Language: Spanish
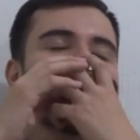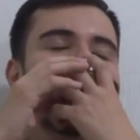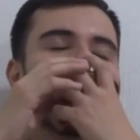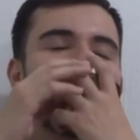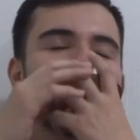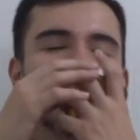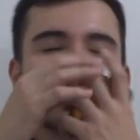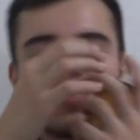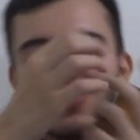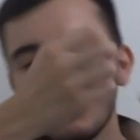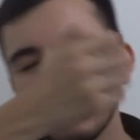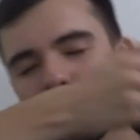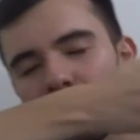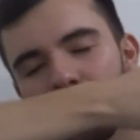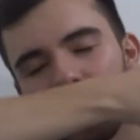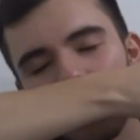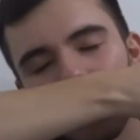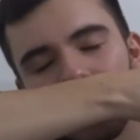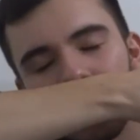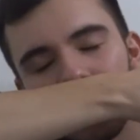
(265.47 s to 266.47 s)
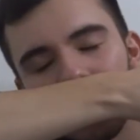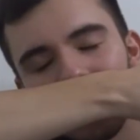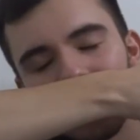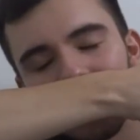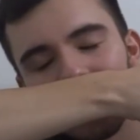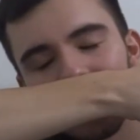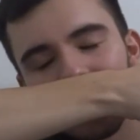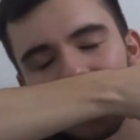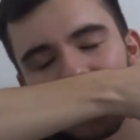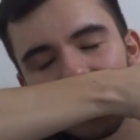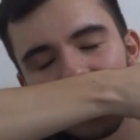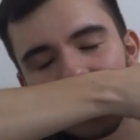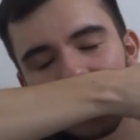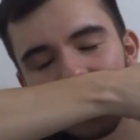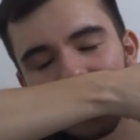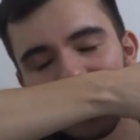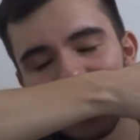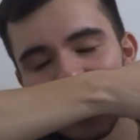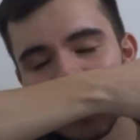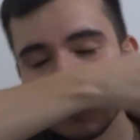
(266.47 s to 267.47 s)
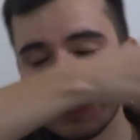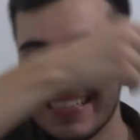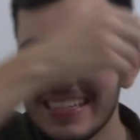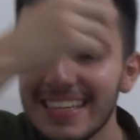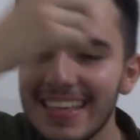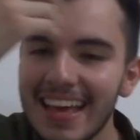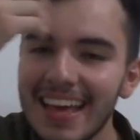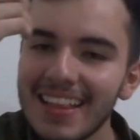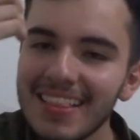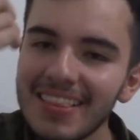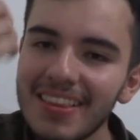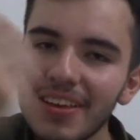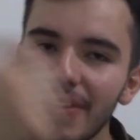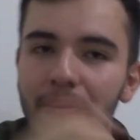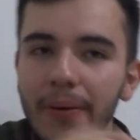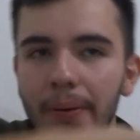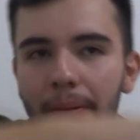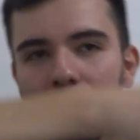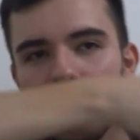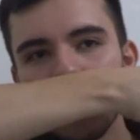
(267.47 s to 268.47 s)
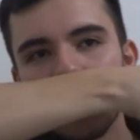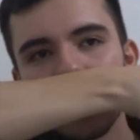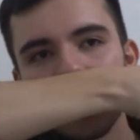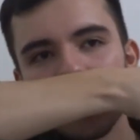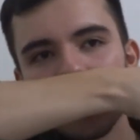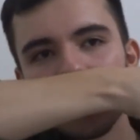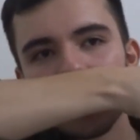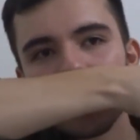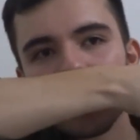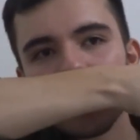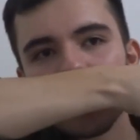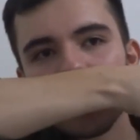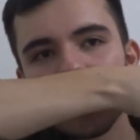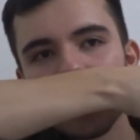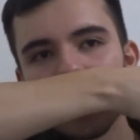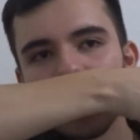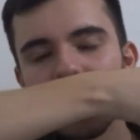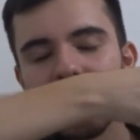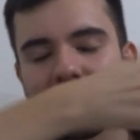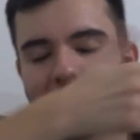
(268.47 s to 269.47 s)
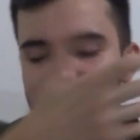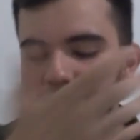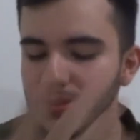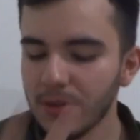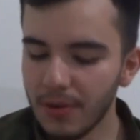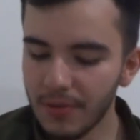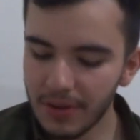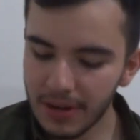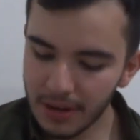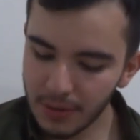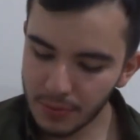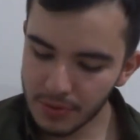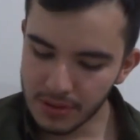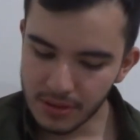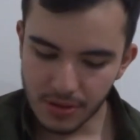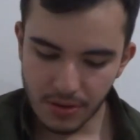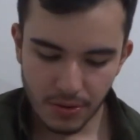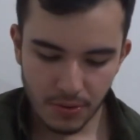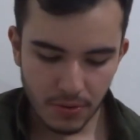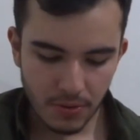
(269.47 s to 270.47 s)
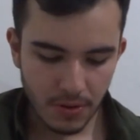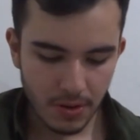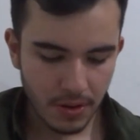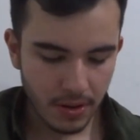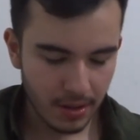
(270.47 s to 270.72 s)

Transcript: Esto es idéntico a Stronger With You.